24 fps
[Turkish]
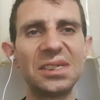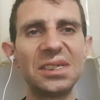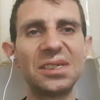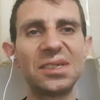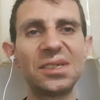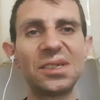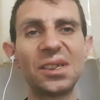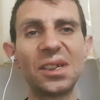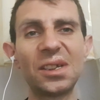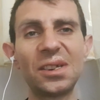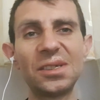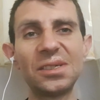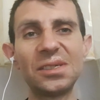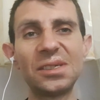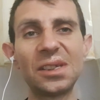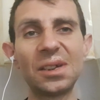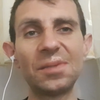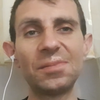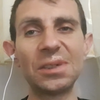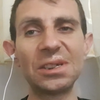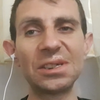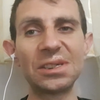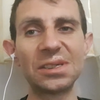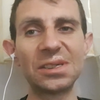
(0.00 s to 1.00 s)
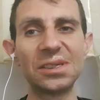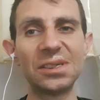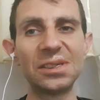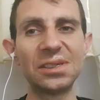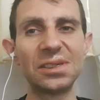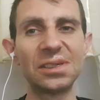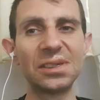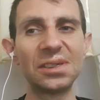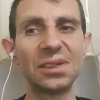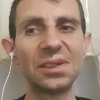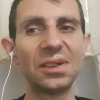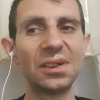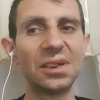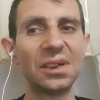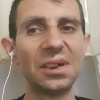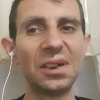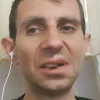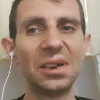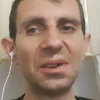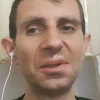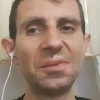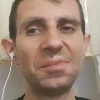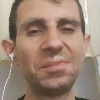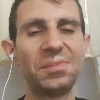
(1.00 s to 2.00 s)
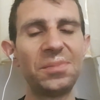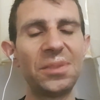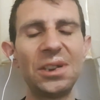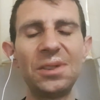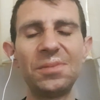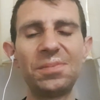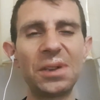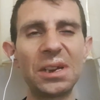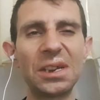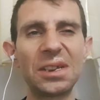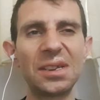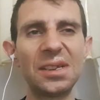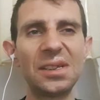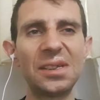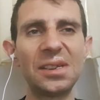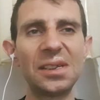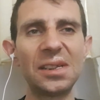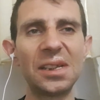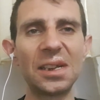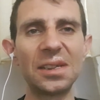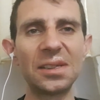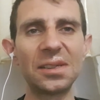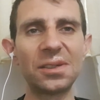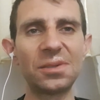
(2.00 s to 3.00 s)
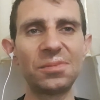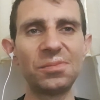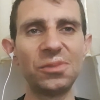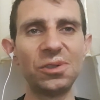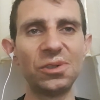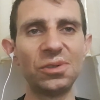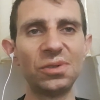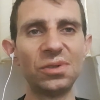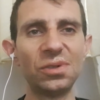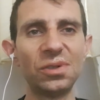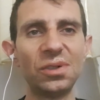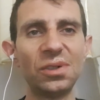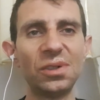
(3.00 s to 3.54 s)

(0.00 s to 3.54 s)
ister izlemezsiniz. Beni pek ilgilendirmiyor.